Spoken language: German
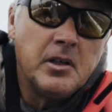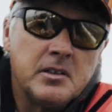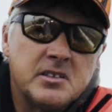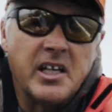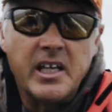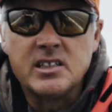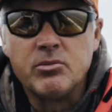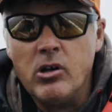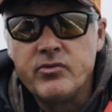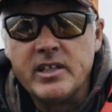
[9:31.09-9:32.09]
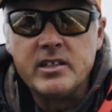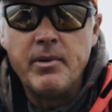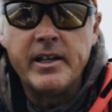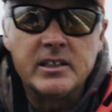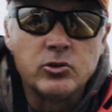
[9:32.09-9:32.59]
10, 12
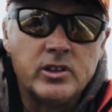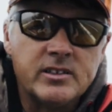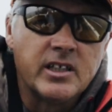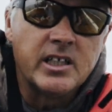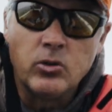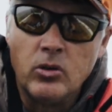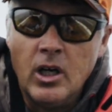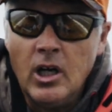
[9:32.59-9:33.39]
Zentimeter, so diese Richtung.